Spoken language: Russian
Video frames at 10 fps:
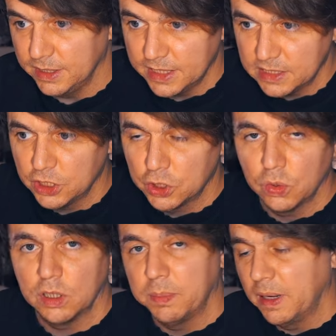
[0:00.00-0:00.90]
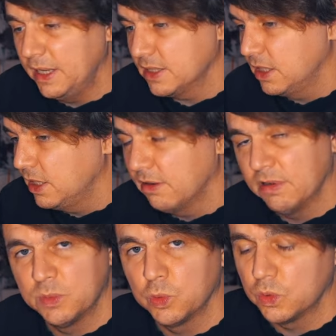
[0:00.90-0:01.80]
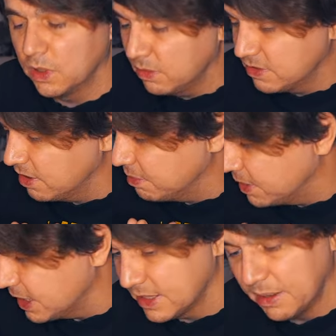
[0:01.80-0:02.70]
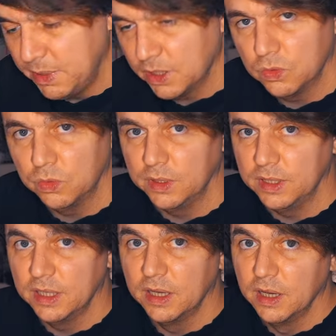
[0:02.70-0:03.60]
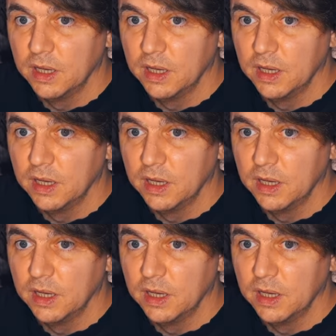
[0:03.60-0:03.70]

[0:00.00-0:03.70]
Если что-то полезное, я возьму с удовольствием на заметку и